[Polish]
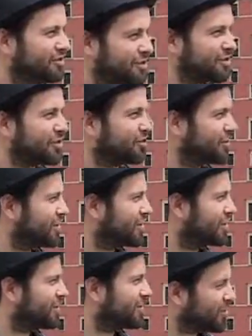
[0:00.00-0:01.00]
wszystko się
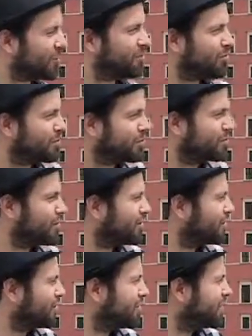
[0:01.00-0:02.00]
robiło,
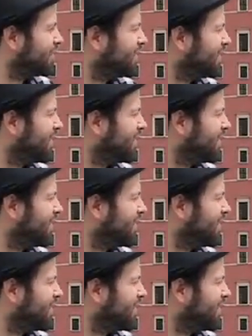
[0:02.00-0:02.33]
wszystko e,